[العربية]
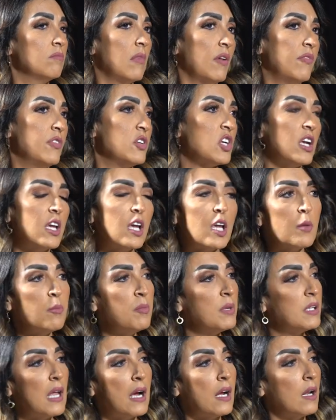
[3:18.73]
ما فيش اي
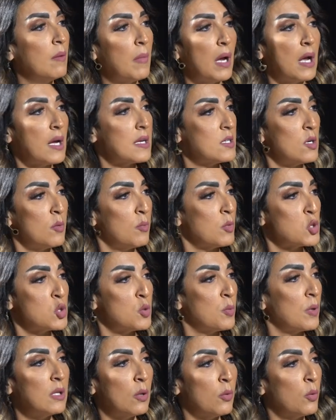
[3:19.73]
خدمه اكل اغذيه
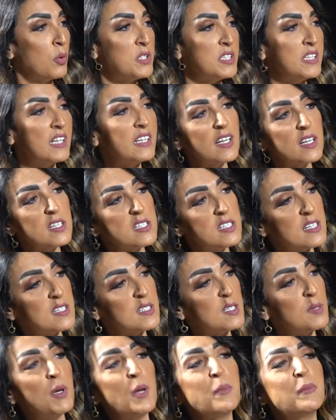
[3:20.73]
ومشروبات لو رحتي هناك تاخدي
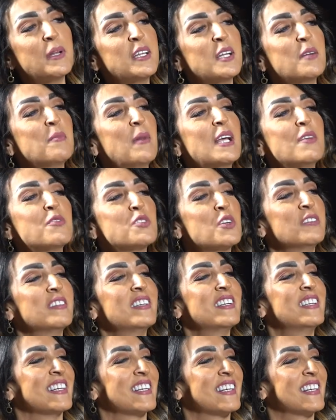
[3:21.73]
ازازه الميه بتاعتك معاكي في آه،
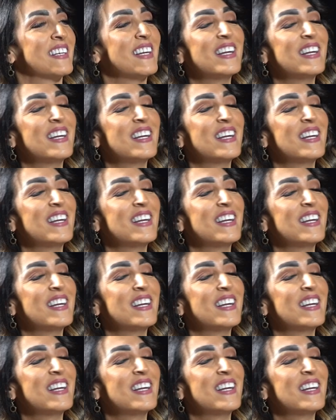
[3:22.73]
شنطتك اه مفيش